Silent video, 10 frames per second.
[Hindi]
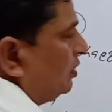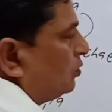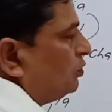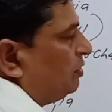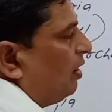
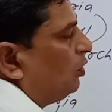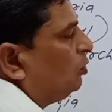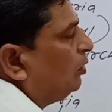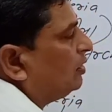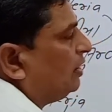इसको जीवाणु
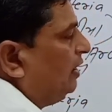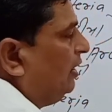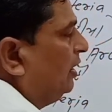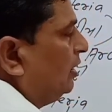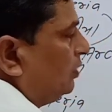बोलते
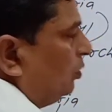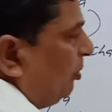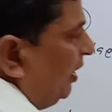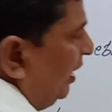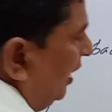हैं तो
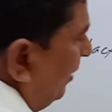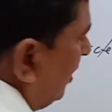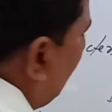पहले आप क्या